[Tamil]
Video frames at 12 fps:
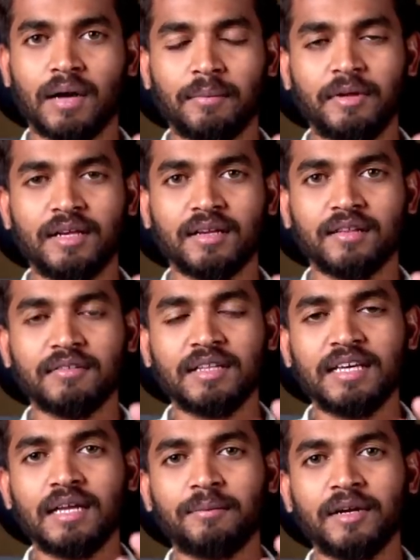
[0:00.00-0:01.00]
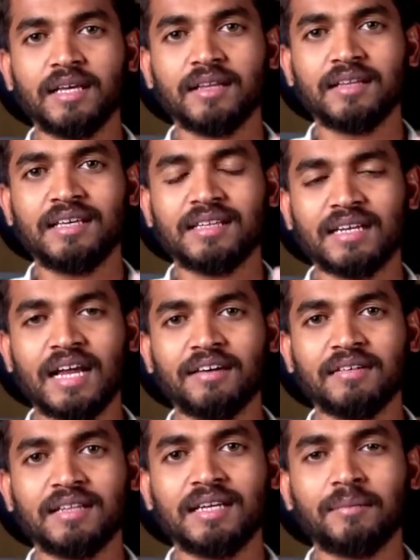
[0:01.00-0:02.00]
அப்படின்றது வந்து ஏற்படுகிறது இதனால்
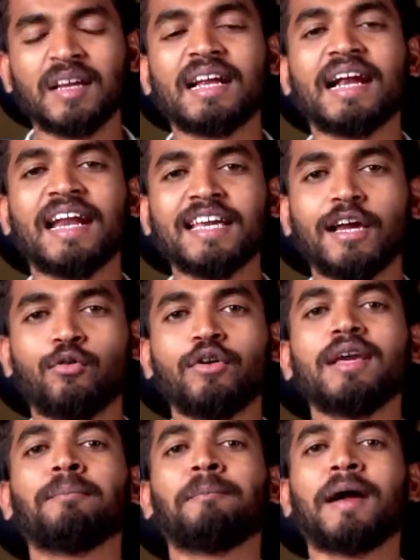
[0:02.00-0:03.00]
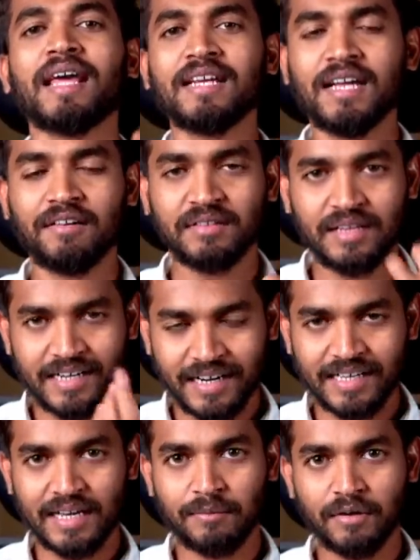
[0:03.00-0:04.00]
வந்து நமக்கு கிடைக்கக்கூடிய பலன்கள் வந்து
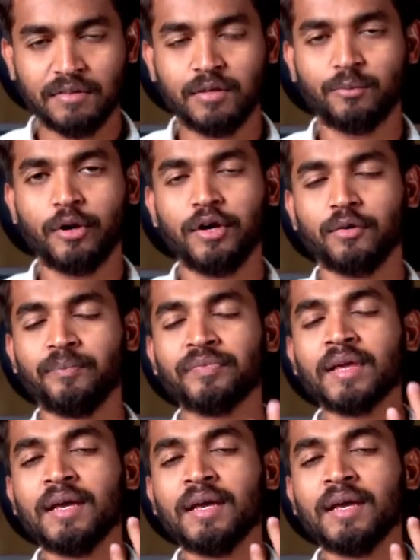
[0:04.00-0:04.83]
கிடைக்காமல் வந்து போயிடும்